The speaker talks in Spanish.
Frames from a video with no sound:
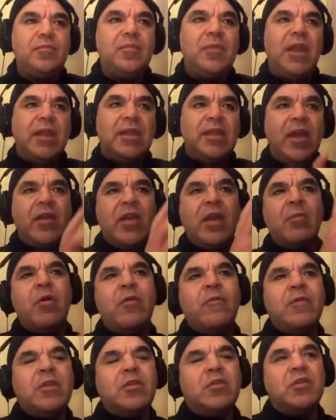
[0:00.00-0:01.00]
Ya habíamos
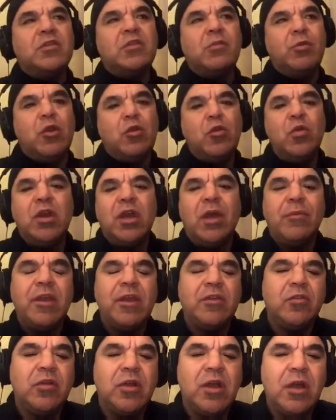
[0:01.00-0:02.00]
visto eso, pero nunca me había
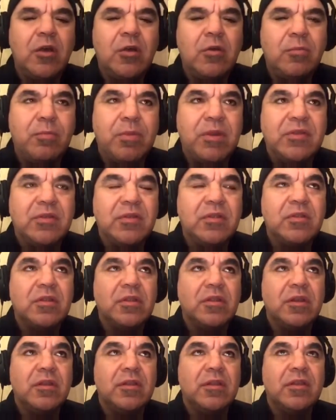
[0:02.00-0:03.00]
tocado
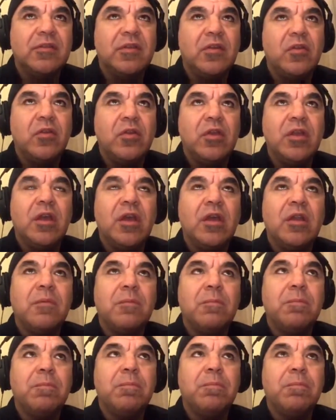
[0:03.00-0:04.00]
eh, desarrollar
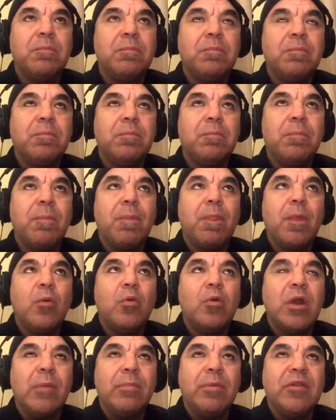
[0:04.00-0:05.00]

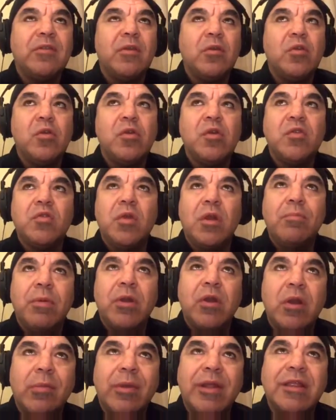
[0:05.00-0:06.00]
una pieza audiovisual para
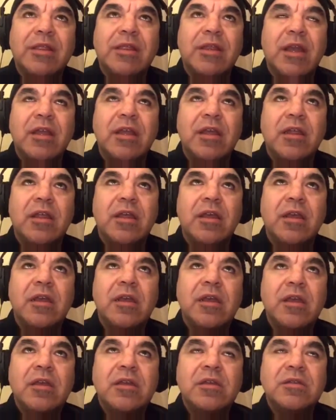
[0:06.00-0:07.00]
una pantalla de
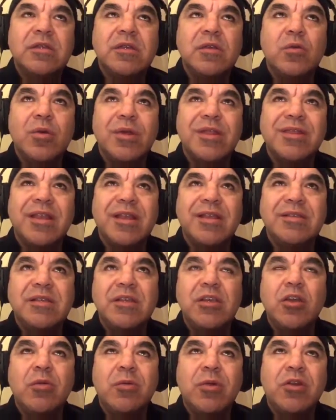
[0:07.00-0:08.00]

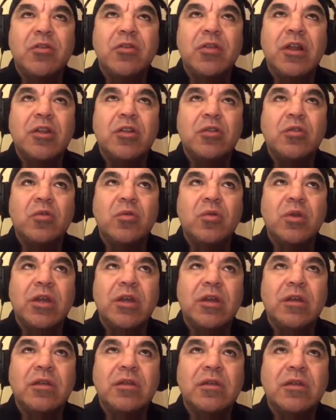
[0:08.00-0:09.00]
55 metros de
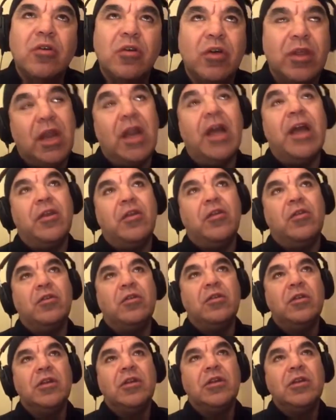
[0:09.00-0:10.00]
altura o de largo
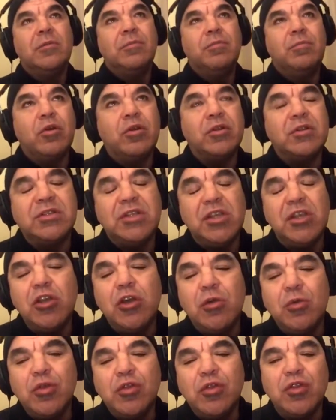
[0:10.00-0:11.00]
por
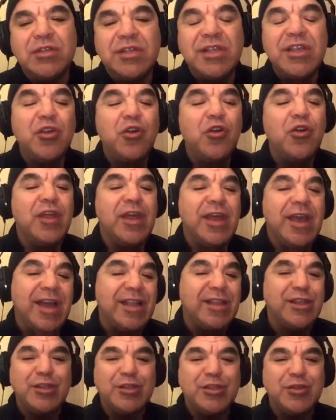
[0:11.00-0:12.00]
5.5 de
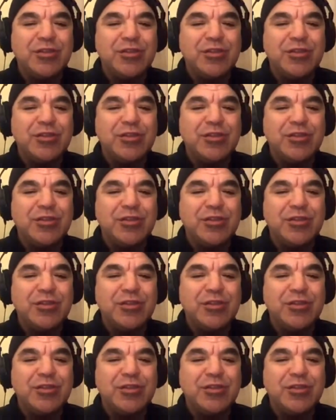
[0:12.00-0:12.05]
ancho.